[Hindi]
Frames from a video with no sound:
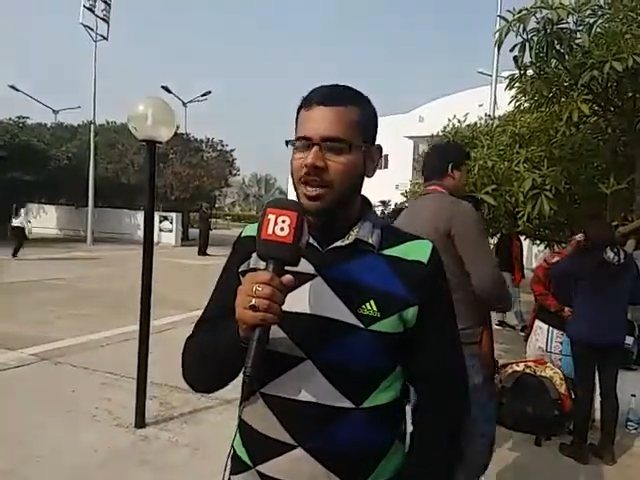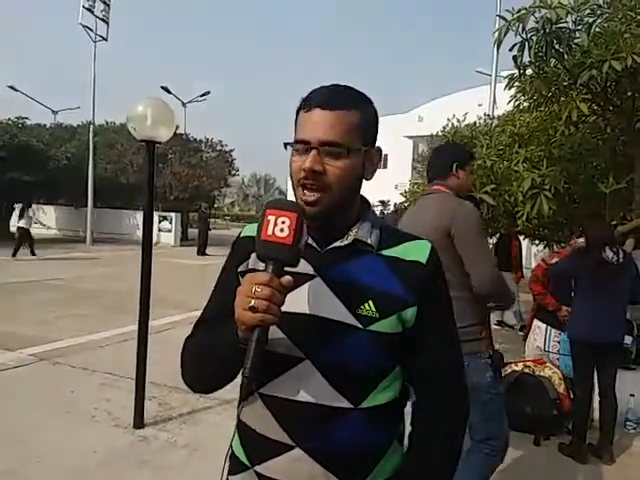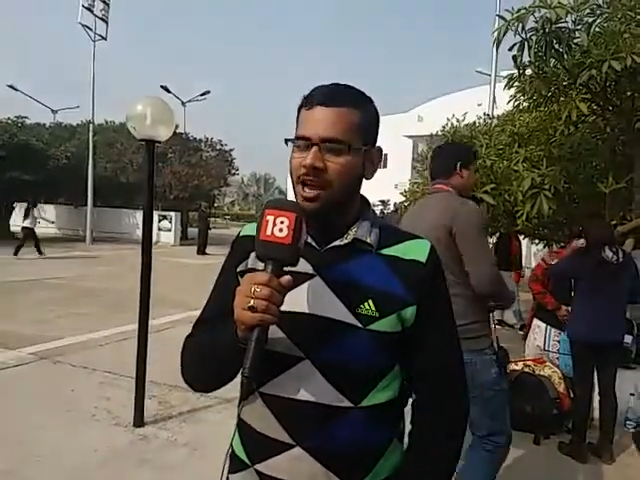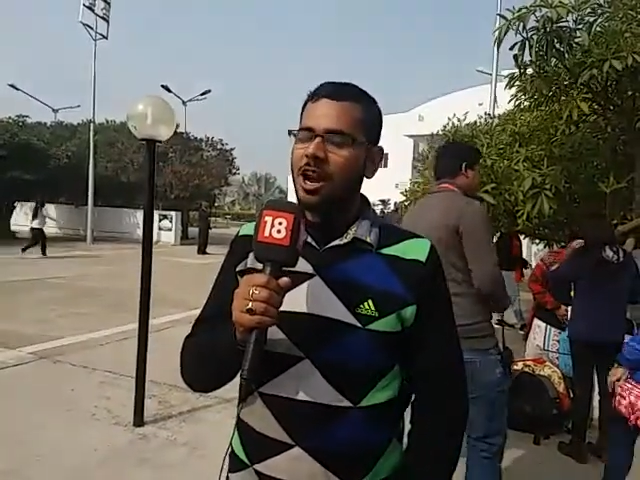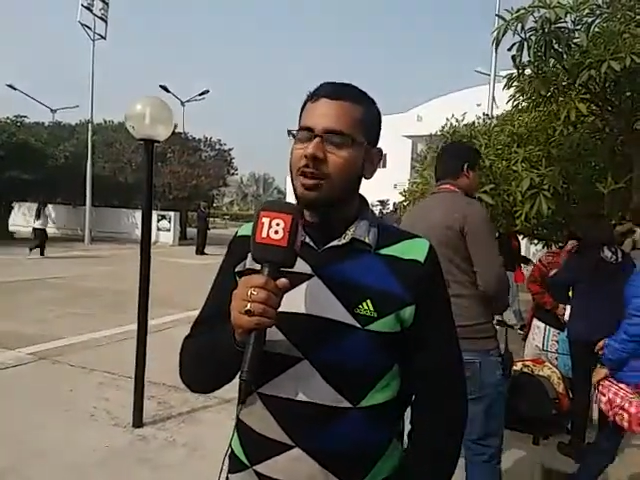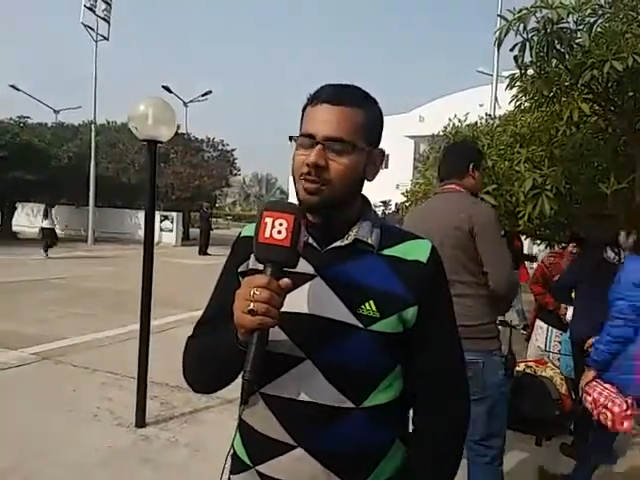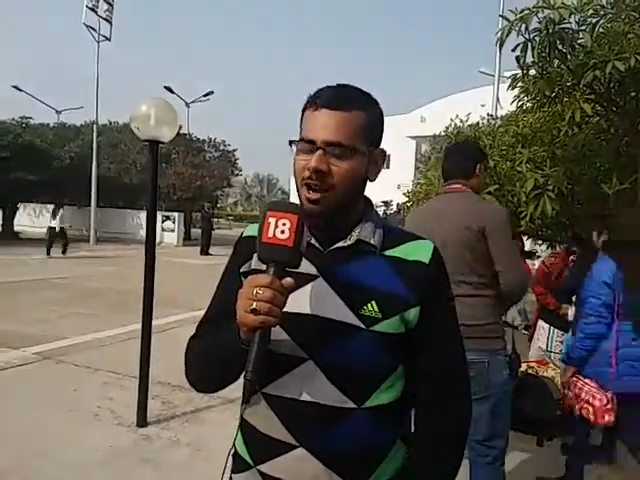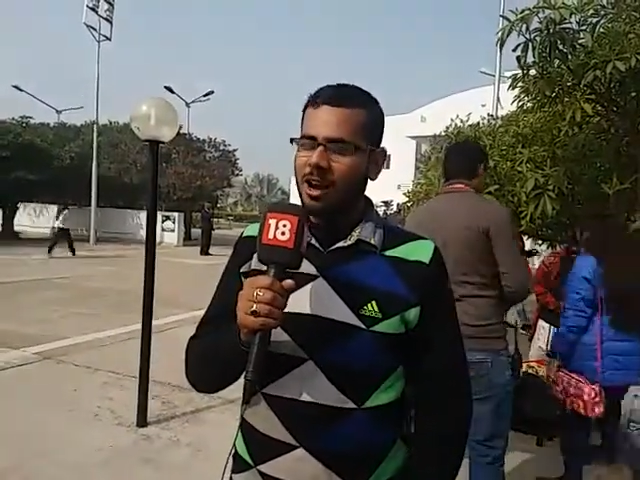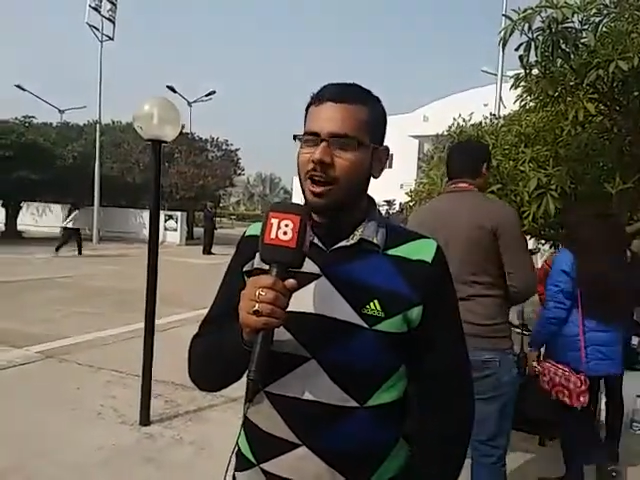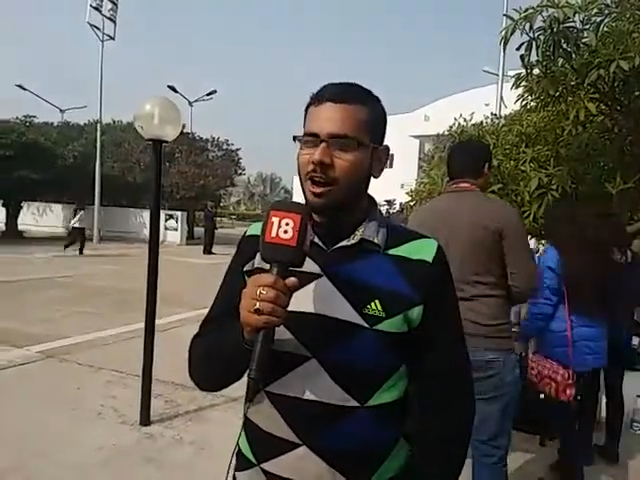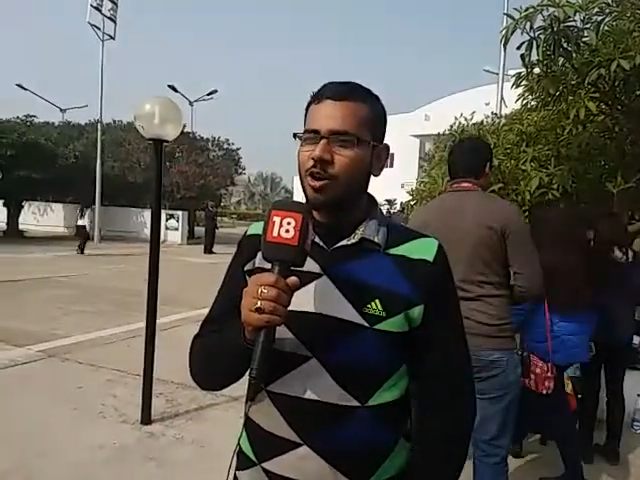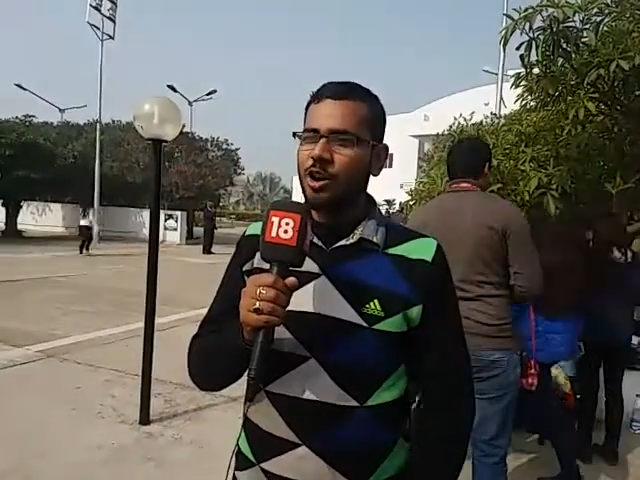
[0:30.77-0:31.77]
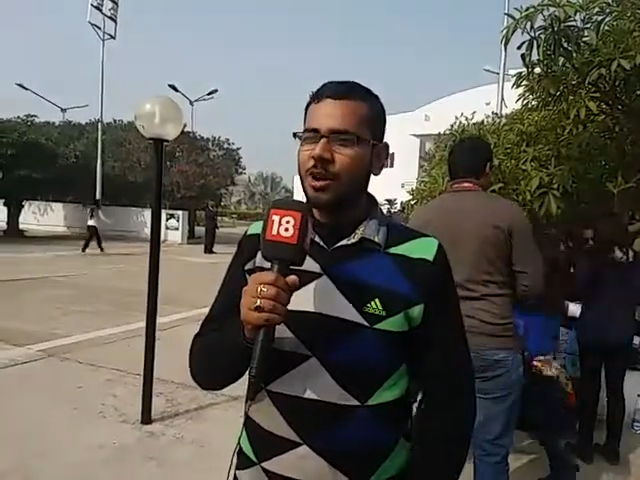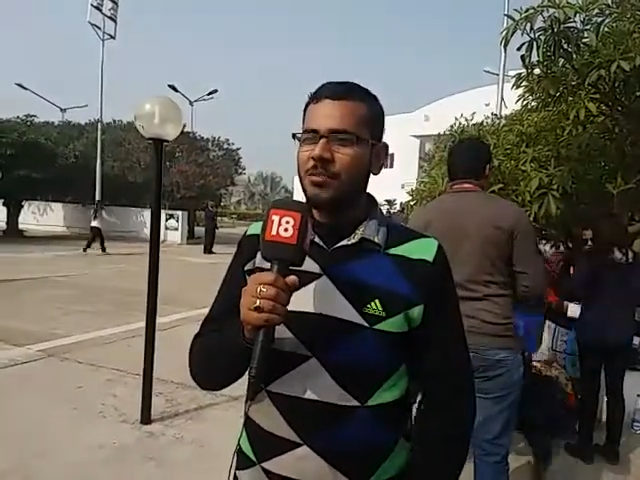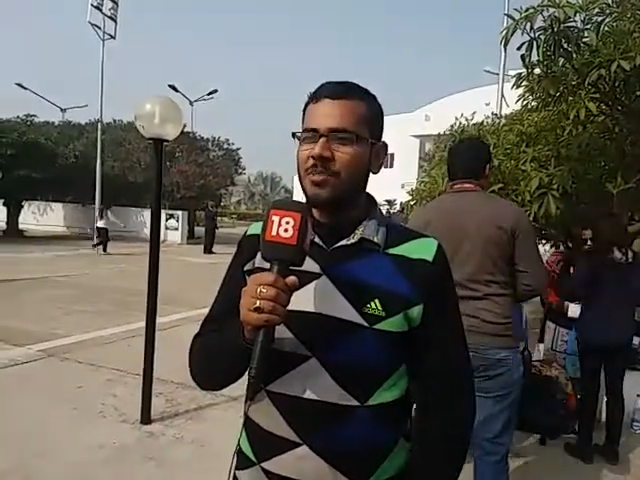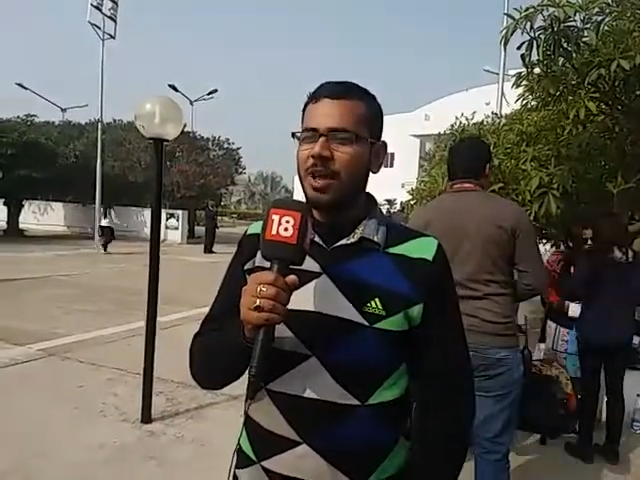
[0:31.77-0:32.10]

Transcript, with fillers: ऐसा काम कर रहा होगा